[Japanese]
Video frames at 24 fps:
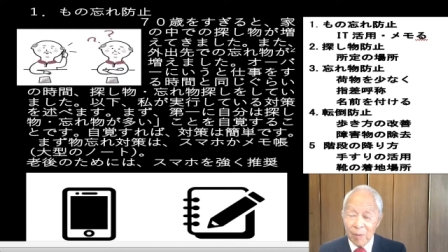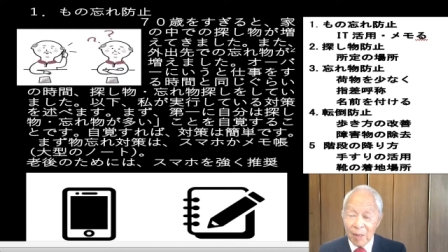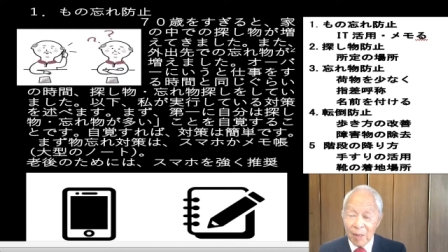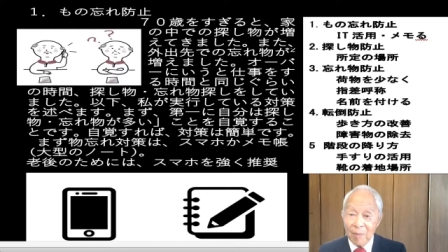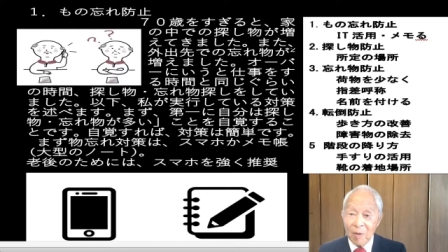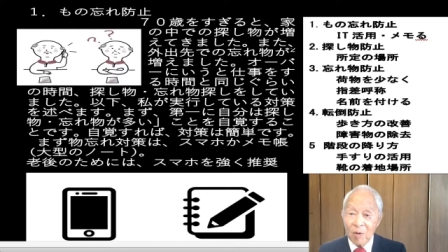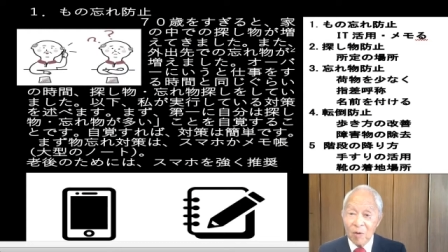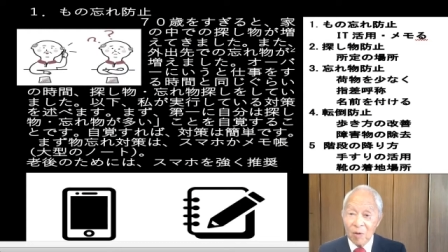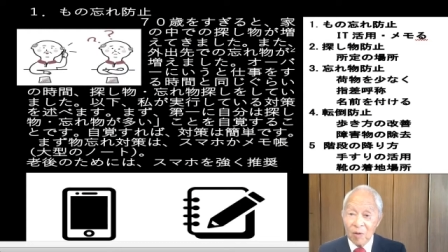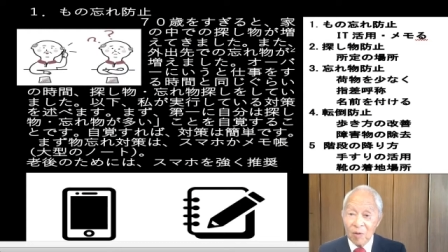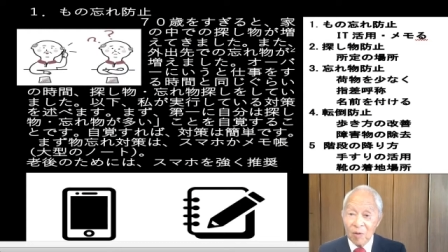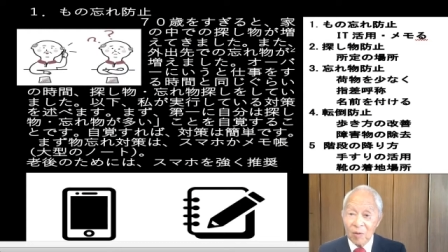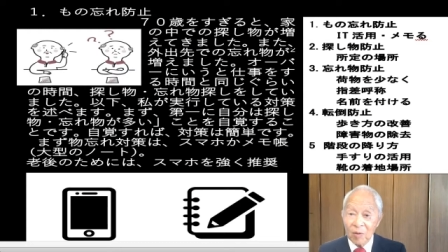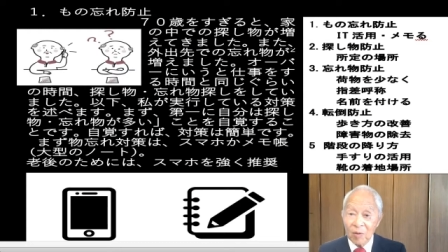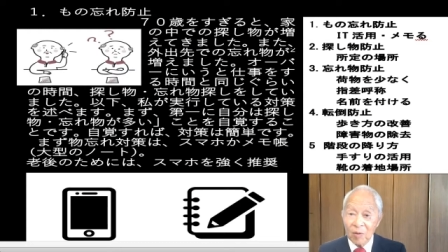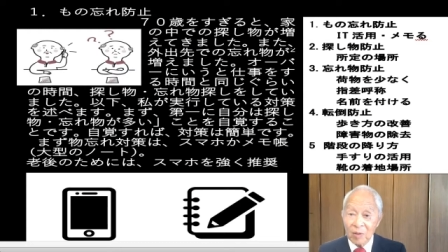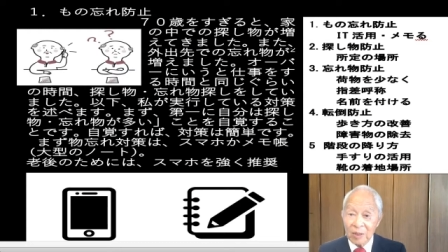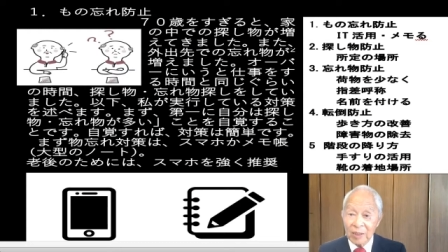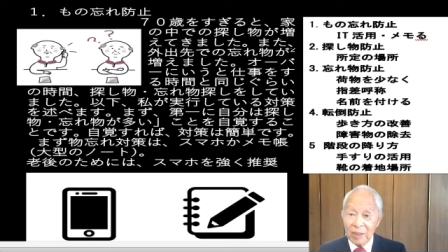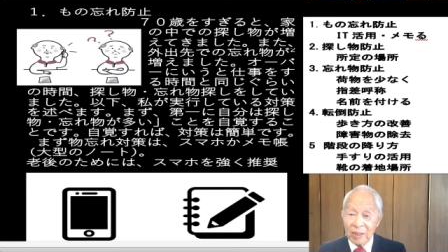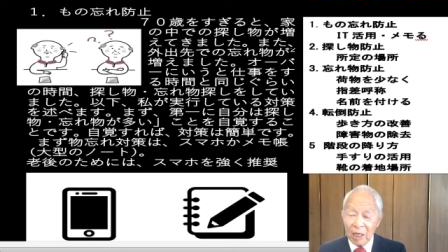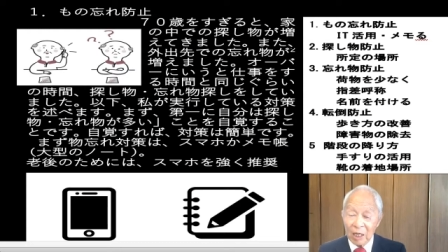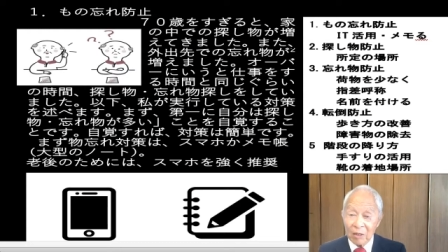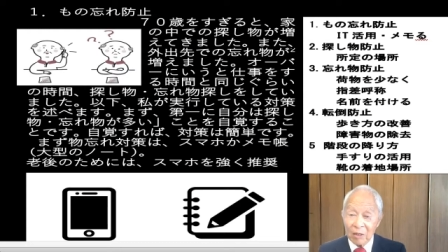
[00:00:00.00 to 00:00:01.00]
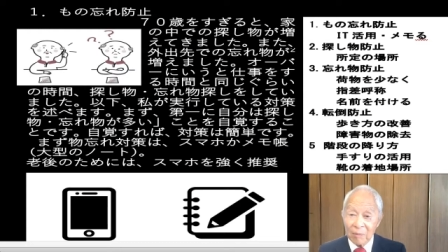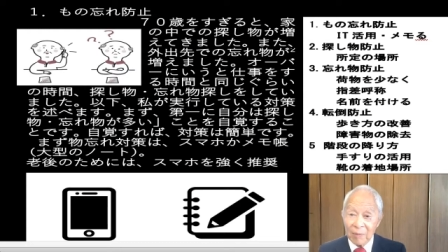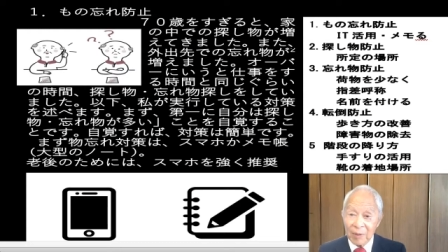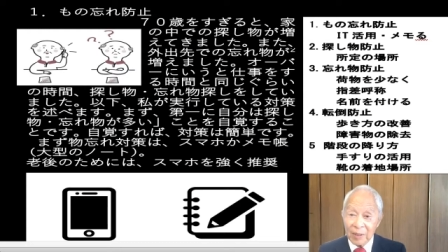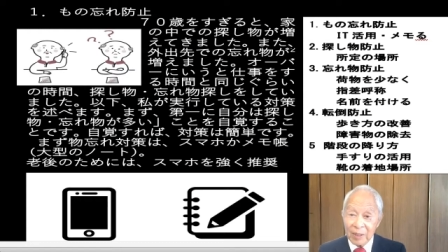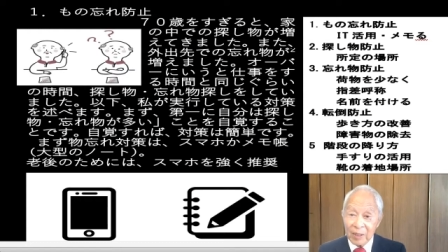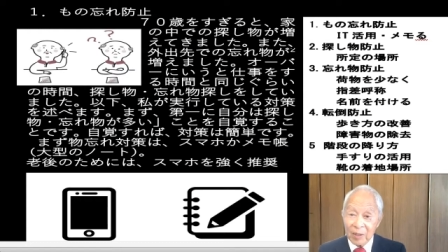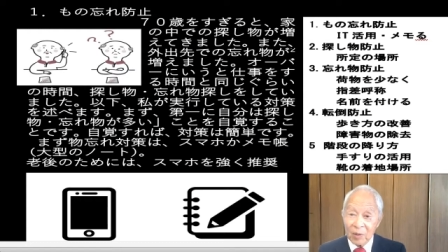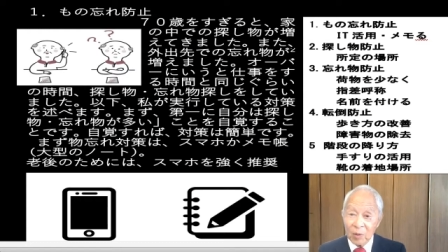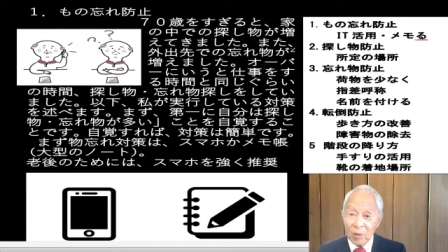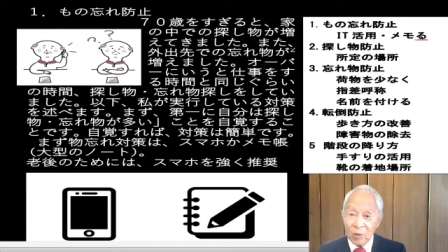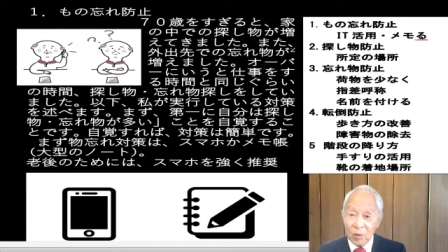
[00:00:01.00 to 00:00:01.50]
メモやる
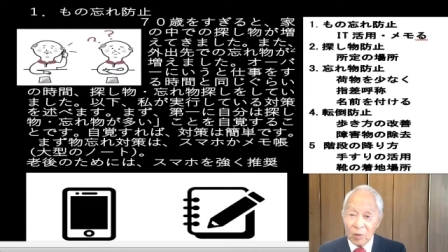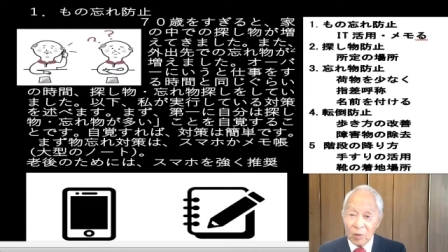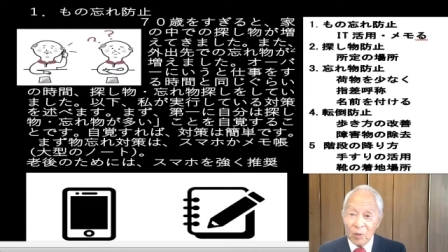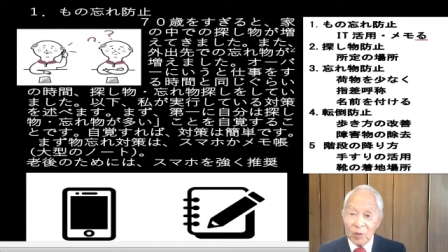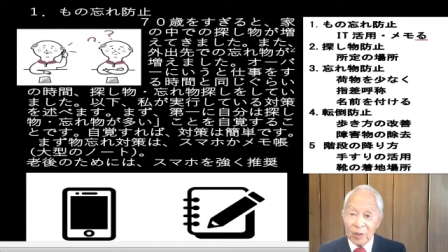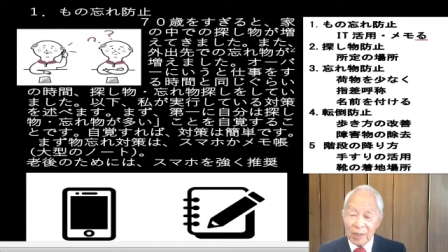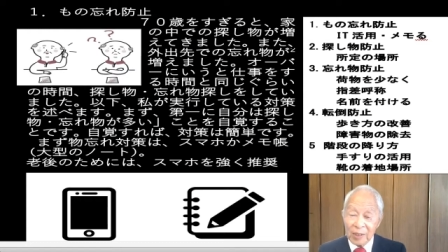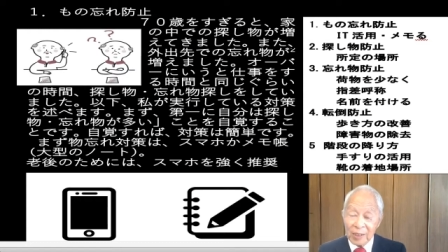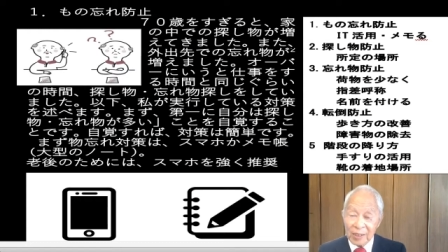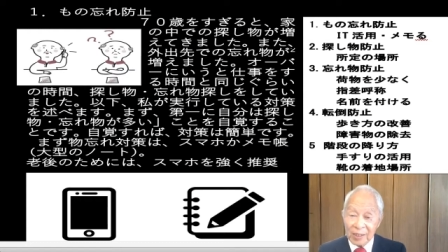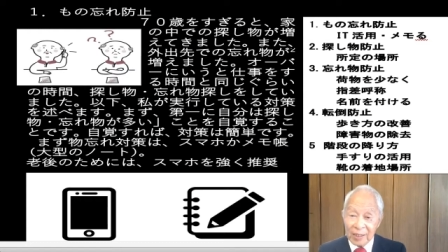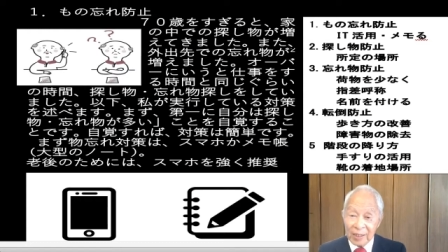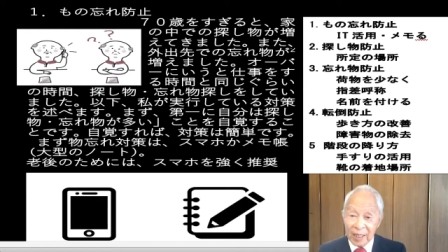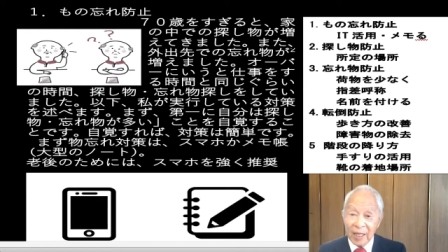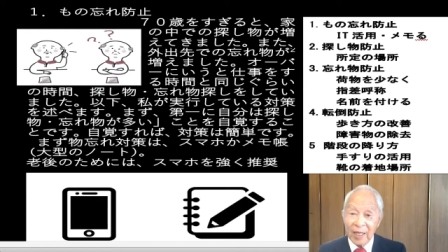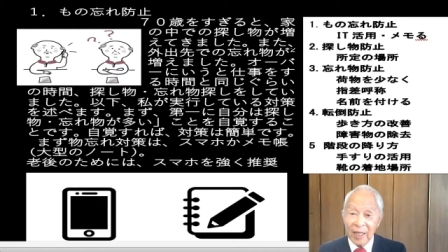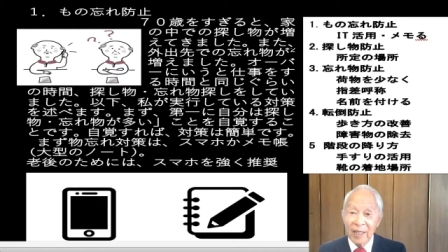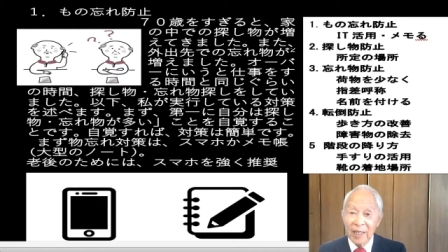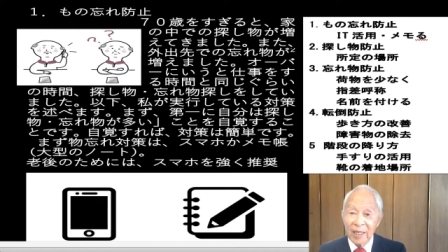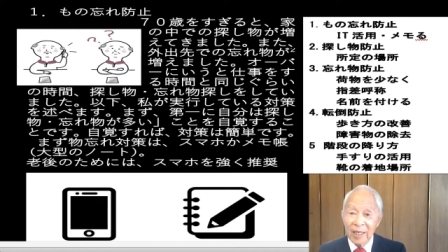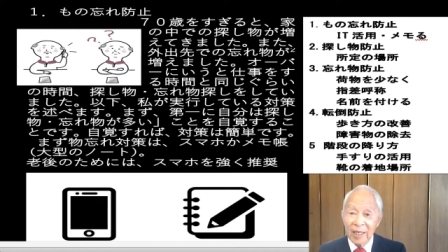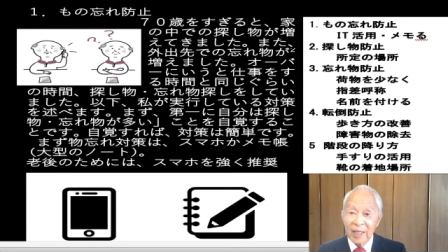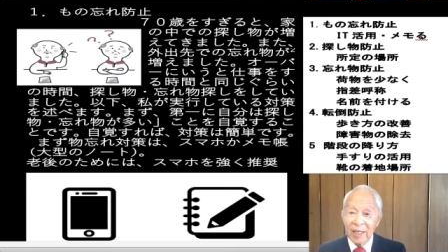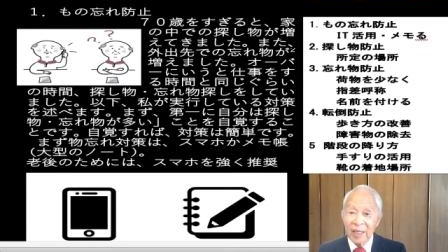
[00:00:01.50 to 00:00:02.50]
べきことをですね、